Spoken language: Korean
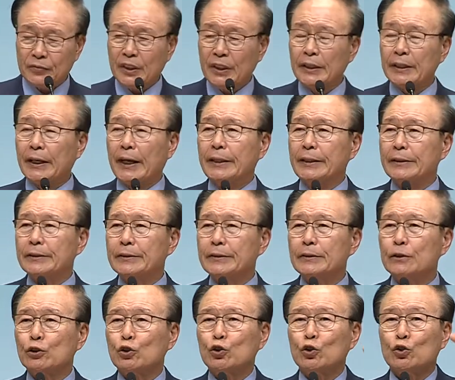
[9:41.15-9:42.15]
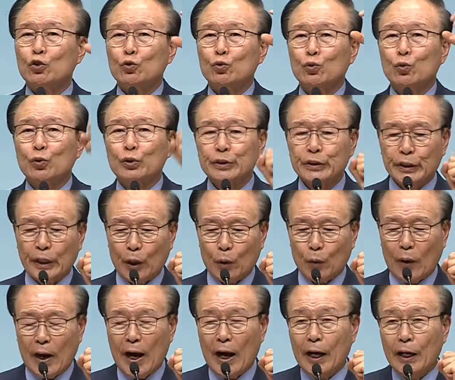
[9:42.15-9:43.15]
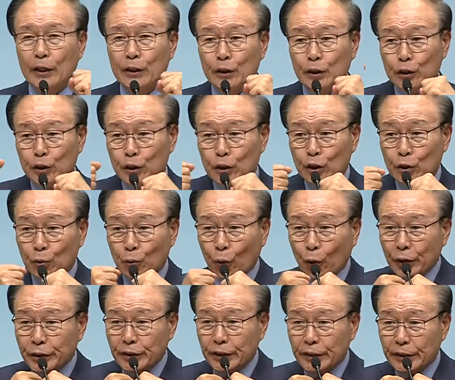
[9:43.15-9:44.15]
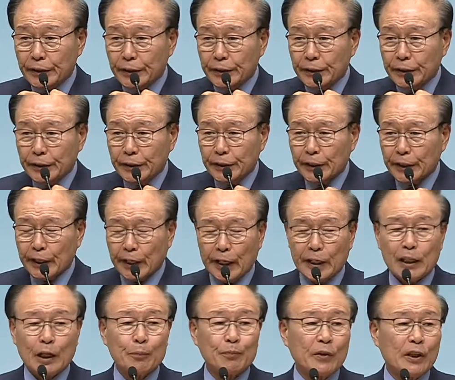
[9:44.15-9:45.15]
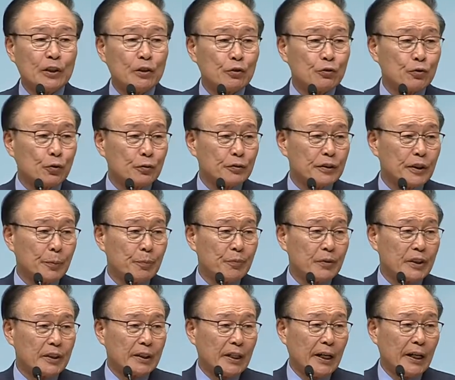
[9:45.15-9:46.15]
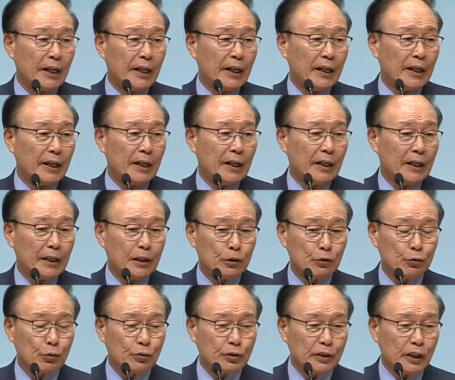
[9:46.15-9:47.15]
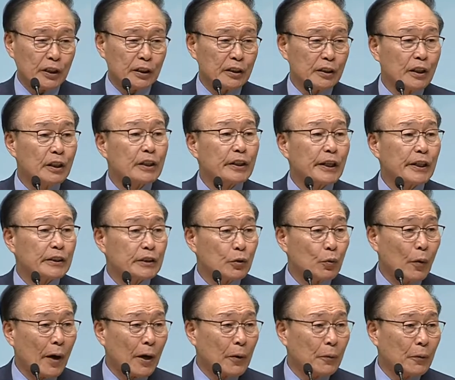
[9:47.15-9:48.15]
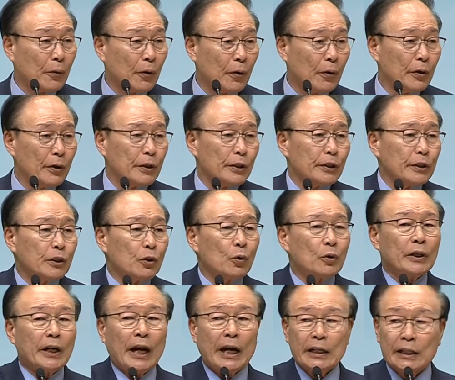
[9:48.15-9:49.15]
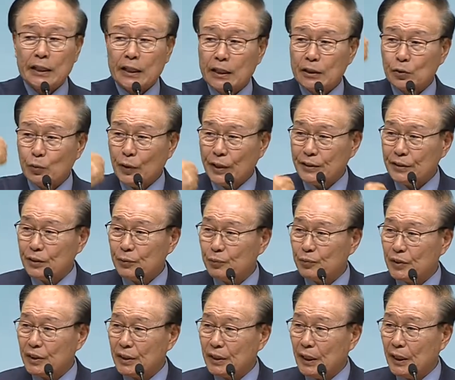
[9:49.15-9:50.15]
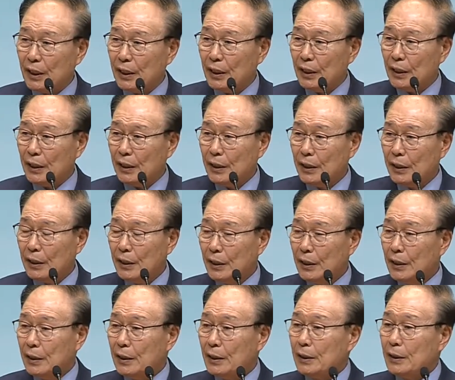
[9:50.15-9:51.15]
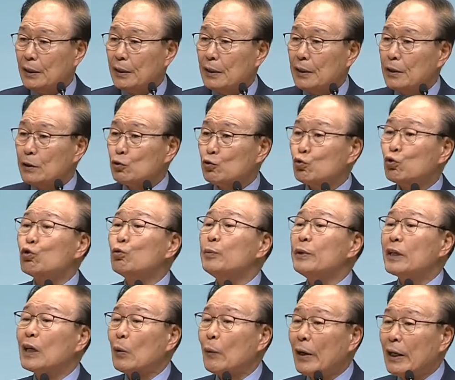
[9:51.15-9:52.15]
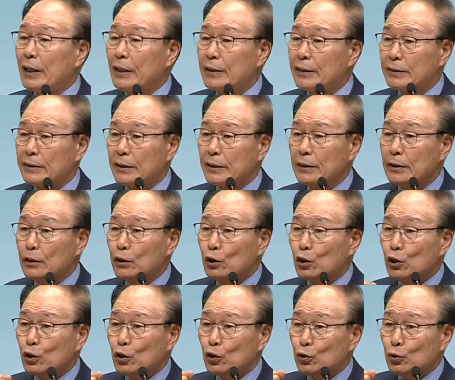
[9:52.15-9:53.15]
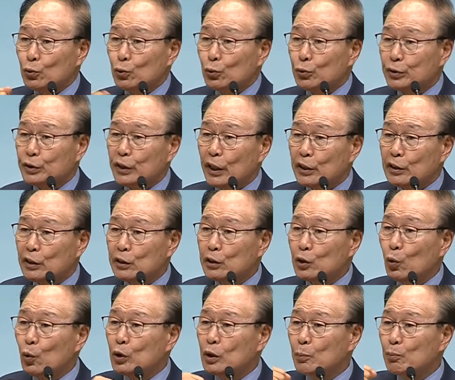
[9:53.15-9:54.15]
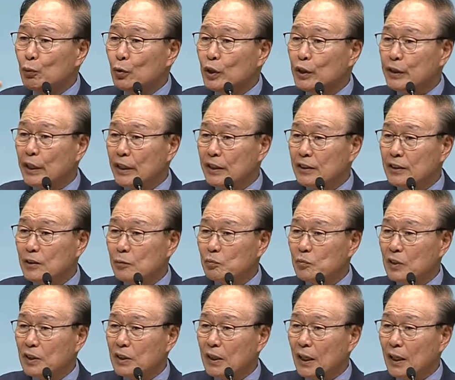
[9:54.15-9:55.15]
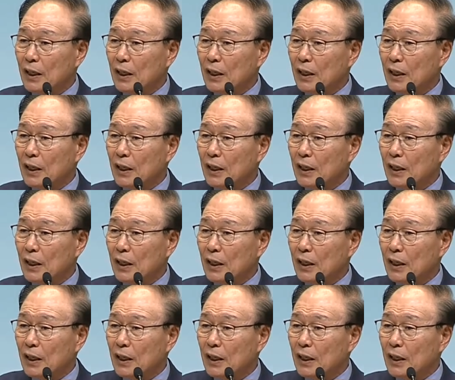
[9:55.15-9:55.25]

인간은 육체와 영혼이 결합되는 존재입니다. 육체는 흙에서 왔고 영혼은 하나님께서 왔습니다. 죽음이라고 하는 것은 육체에서 영혼이 분리되는 겁니다.